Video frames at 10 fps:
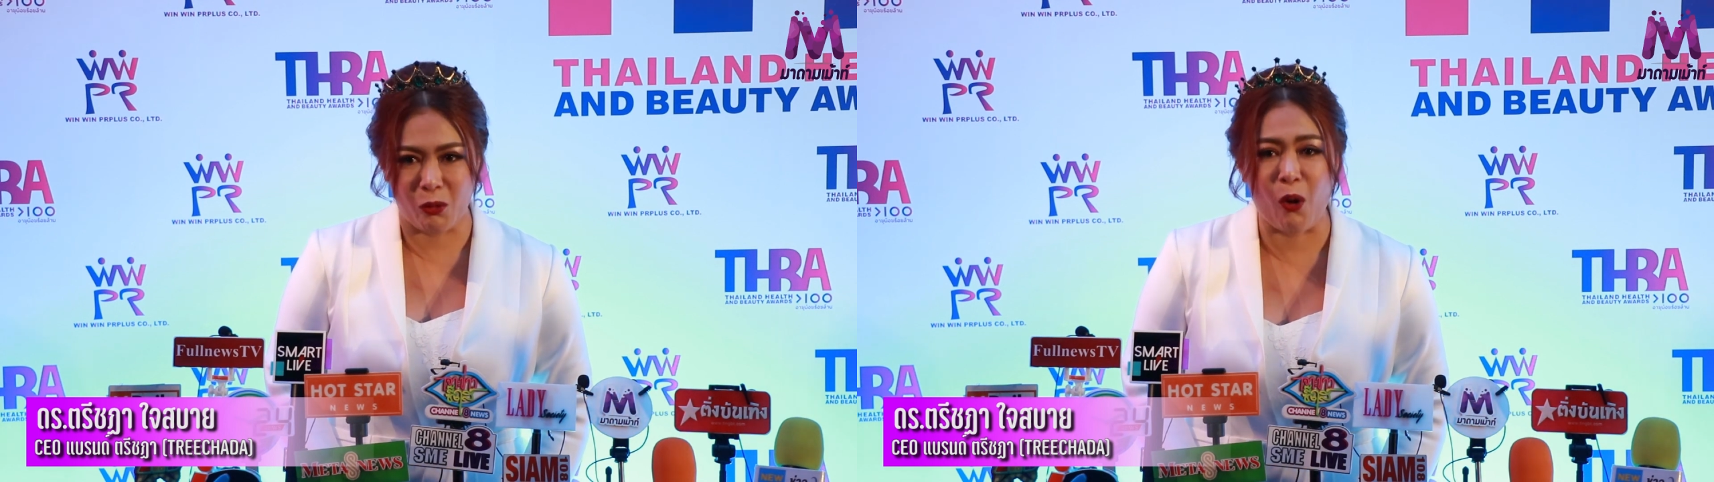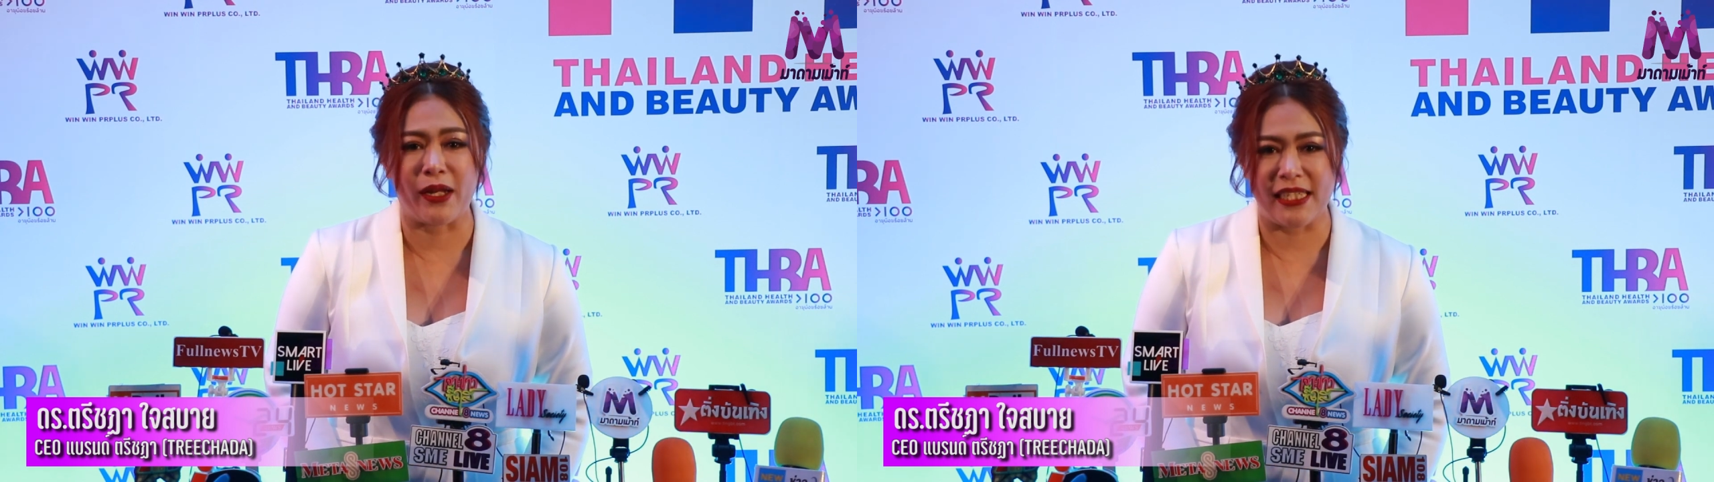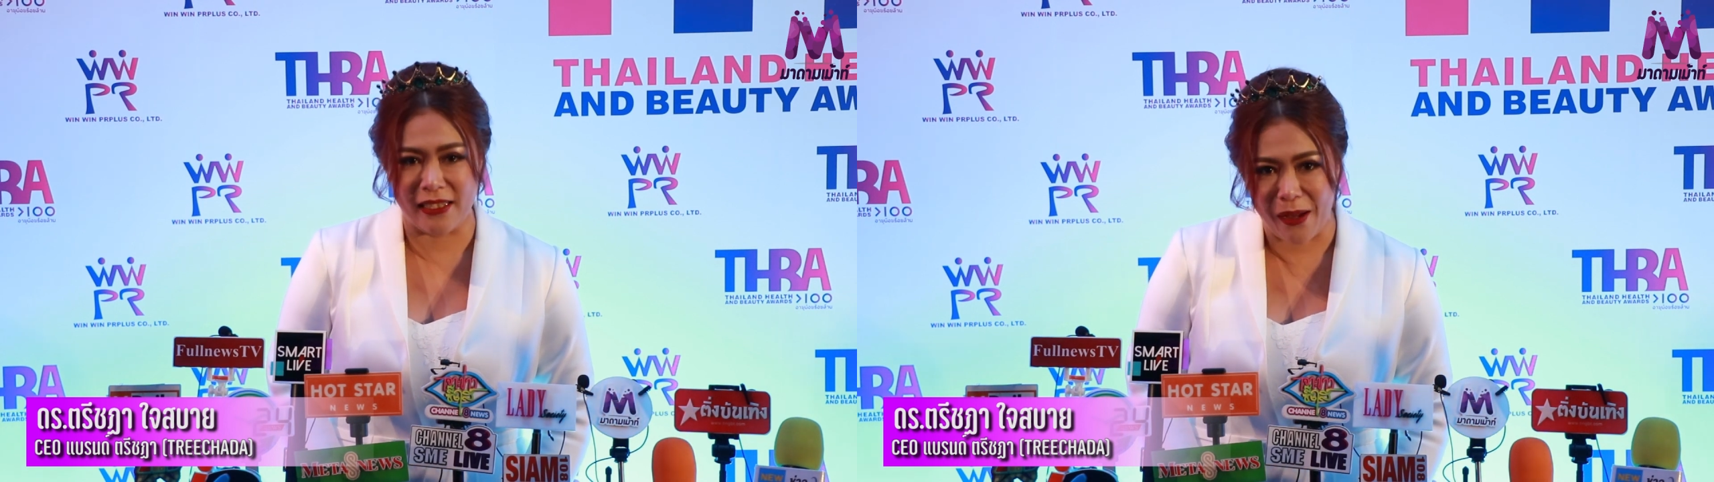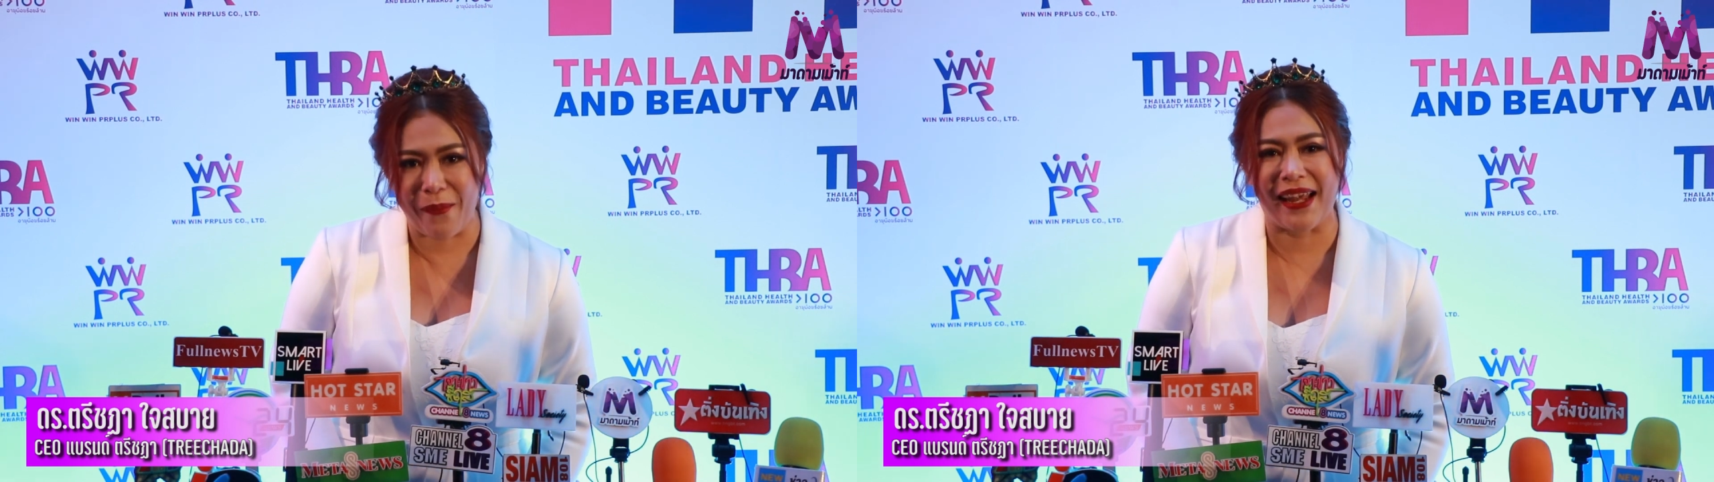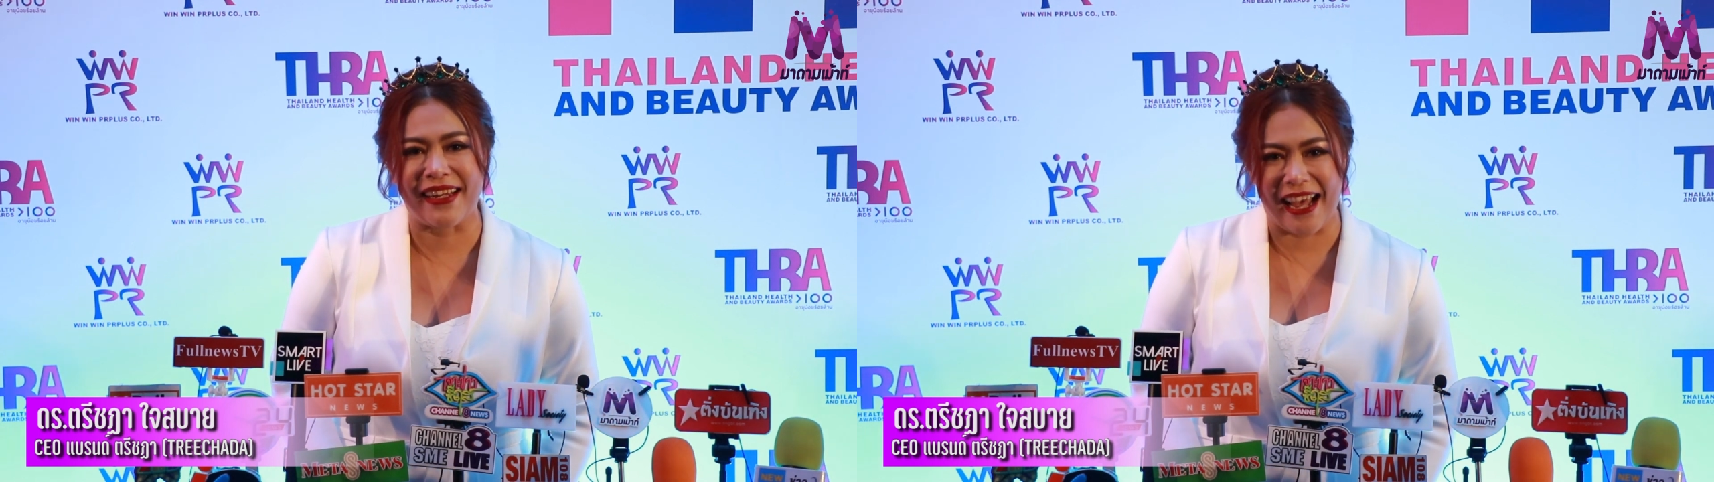ทุกคนที่เชื่อ
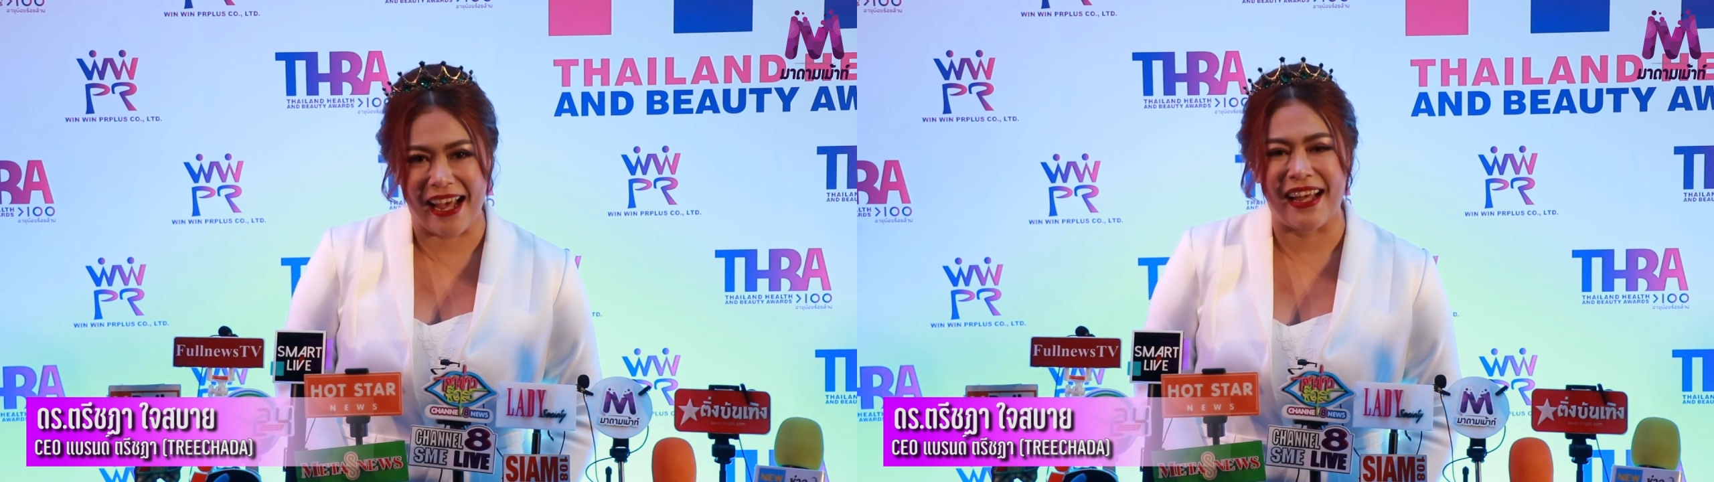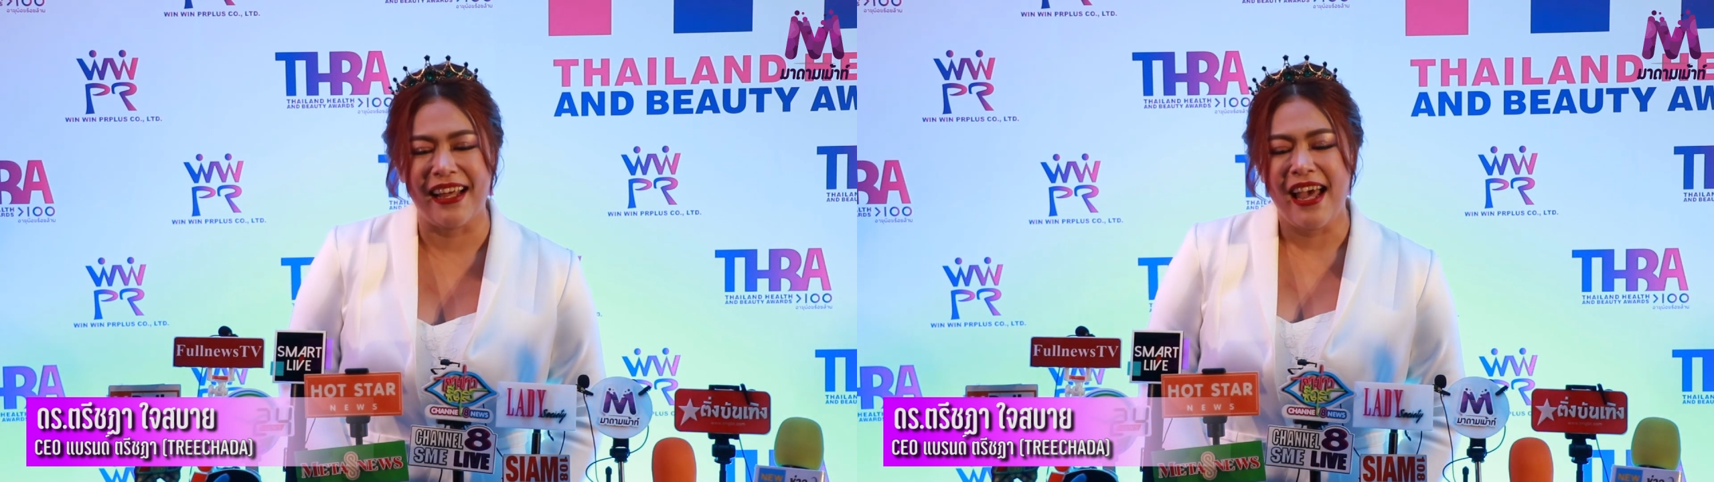มั่นค่ะ